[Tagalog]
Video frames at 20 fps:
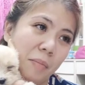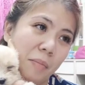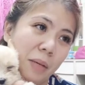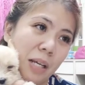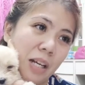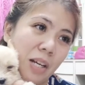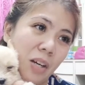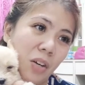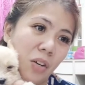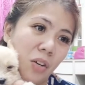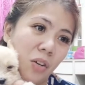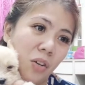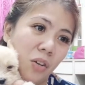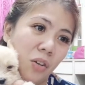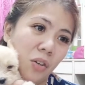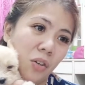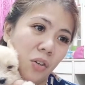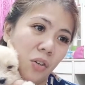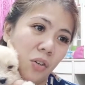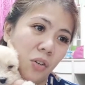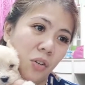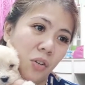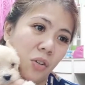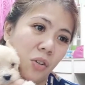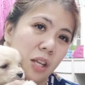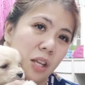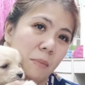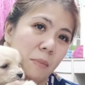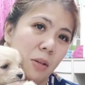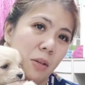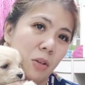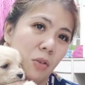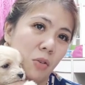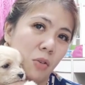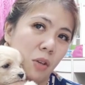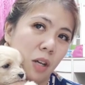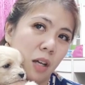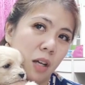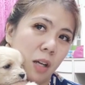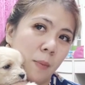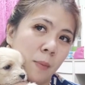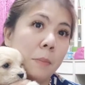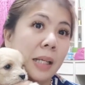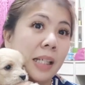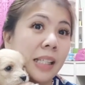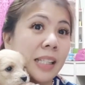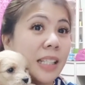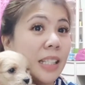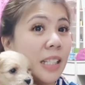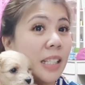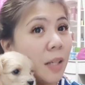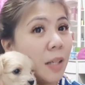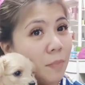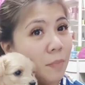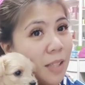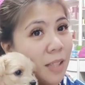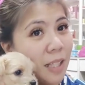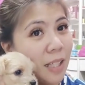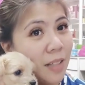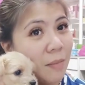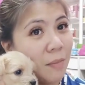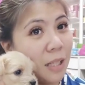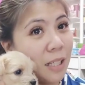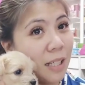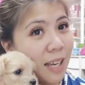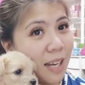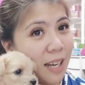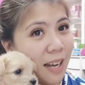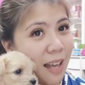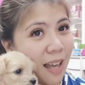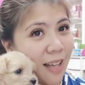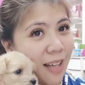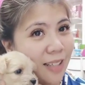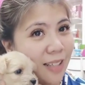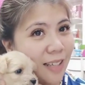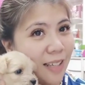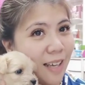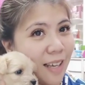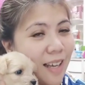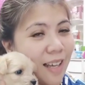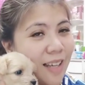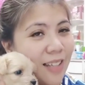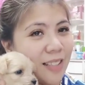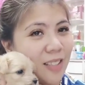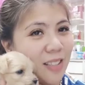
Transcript: Pero sabi ko nga, mahirap din mag-alaga.